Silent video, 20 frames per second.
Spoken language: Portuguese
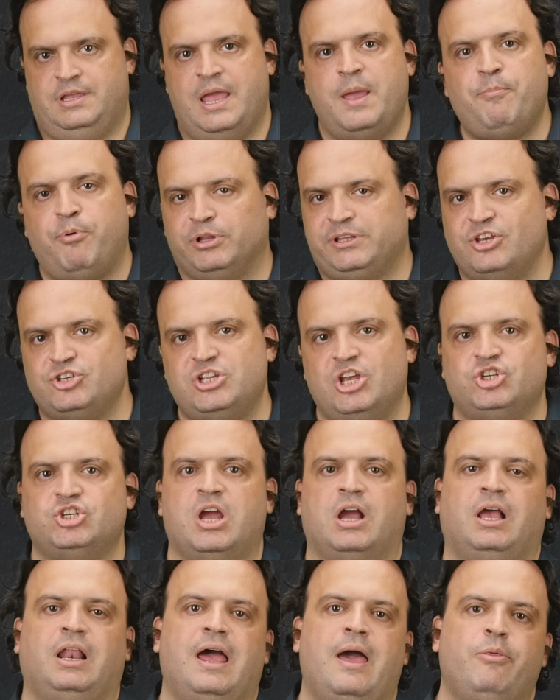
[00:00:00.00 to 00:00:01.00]
e é importante
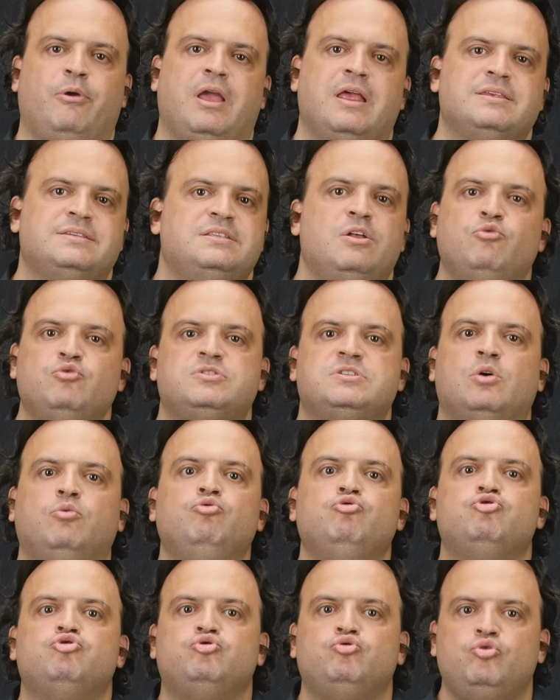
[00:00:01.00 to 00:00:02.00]
deixar claro que eles não
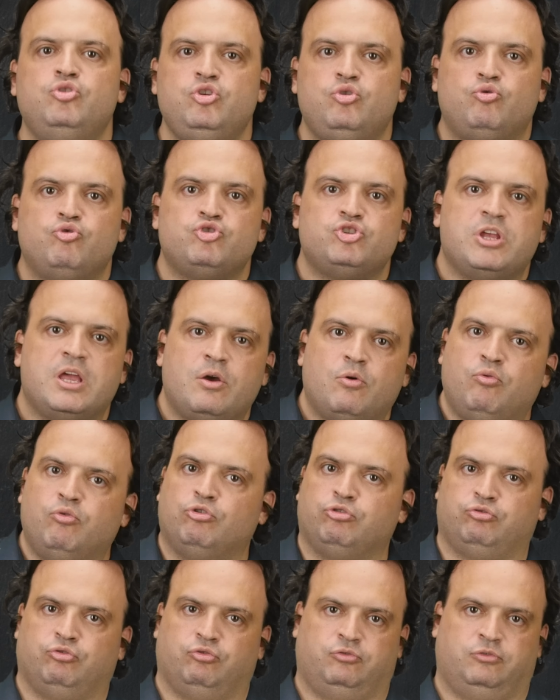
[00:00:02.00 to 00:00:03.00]
são os únicos
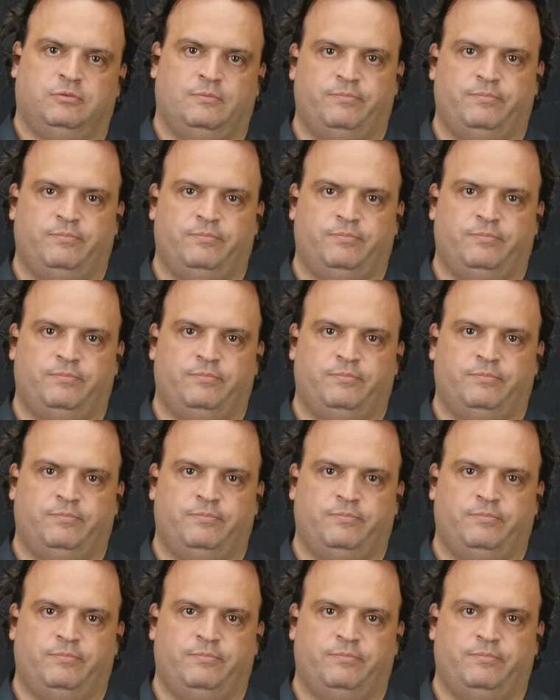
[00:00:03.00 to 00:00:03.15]
recursos,